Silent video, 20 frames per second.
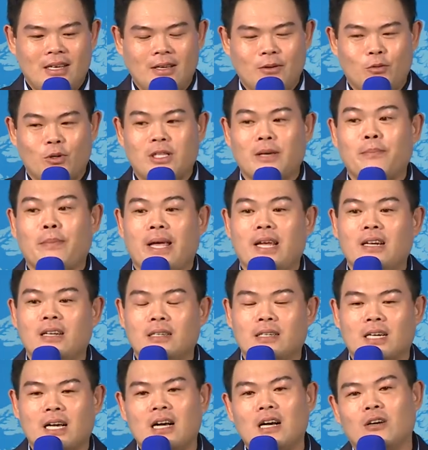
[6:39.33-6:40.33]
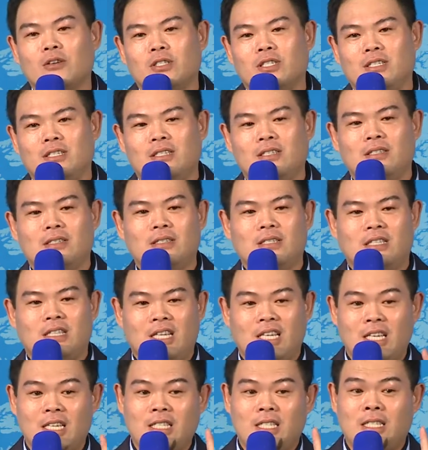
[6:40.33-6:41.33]
我的媒人刚好是
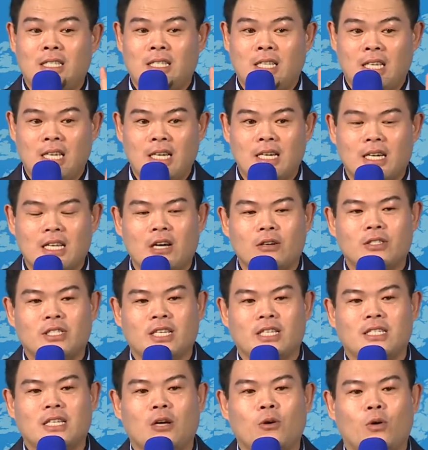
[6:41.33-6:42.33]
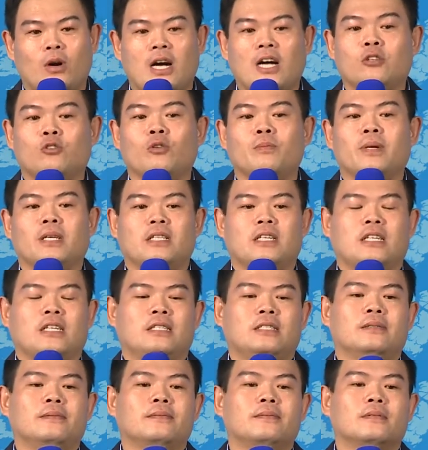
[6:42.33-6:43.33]
第一个要介绍我爱多美的
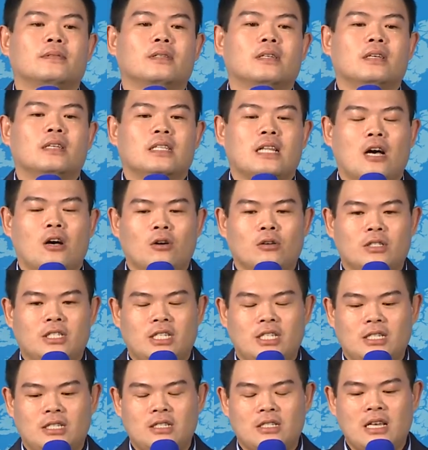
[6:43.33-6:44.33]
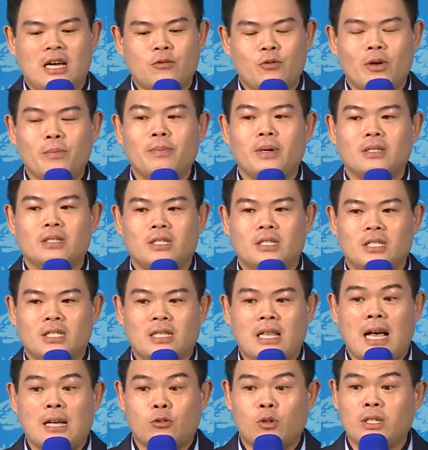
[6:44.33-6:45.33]
人，然后其实他原本是
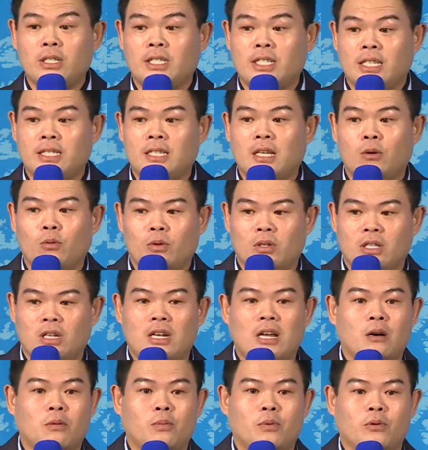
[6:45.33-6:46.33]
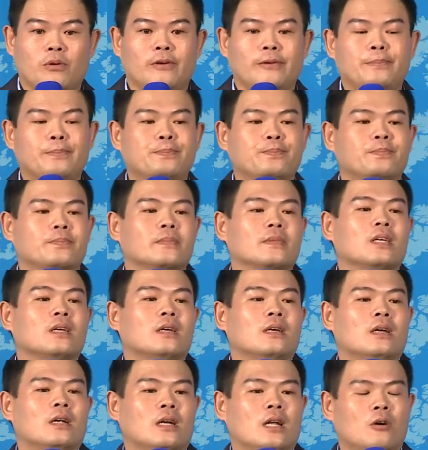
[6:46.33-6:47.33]
打算介绍我的老婆，
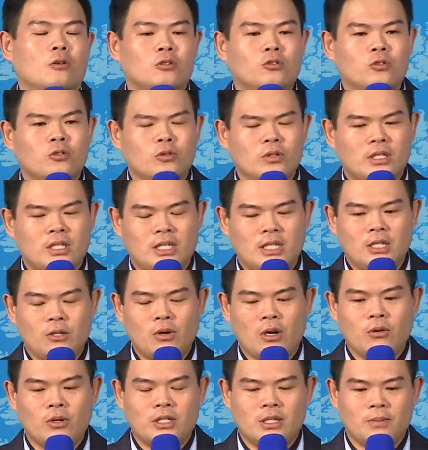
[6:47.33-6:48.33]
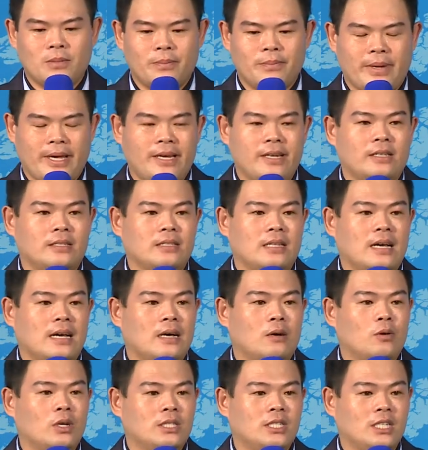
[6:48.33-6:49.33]
然后我就说奇怪，为什么媒人
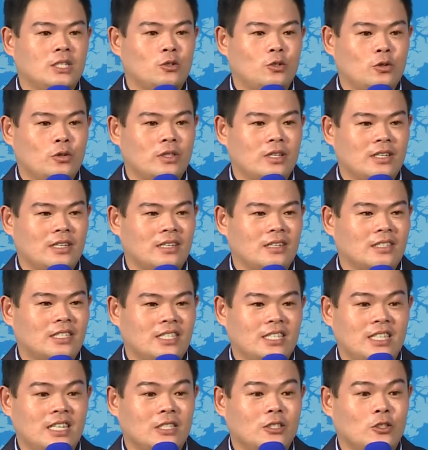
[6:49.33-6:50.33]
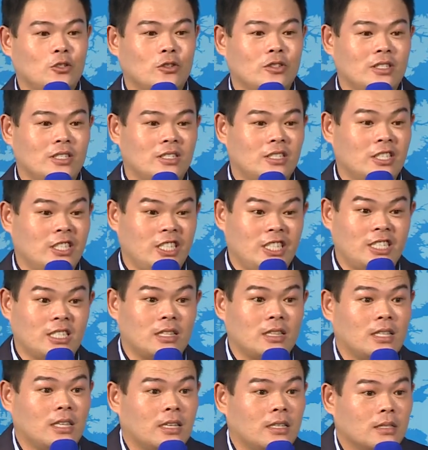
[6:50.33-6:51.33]
啊会进去那个新娘休息室一
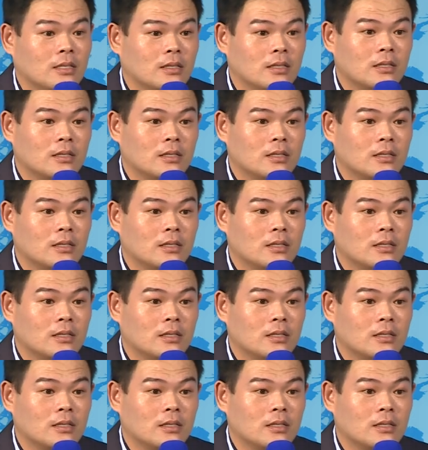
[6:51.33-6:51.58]
整天？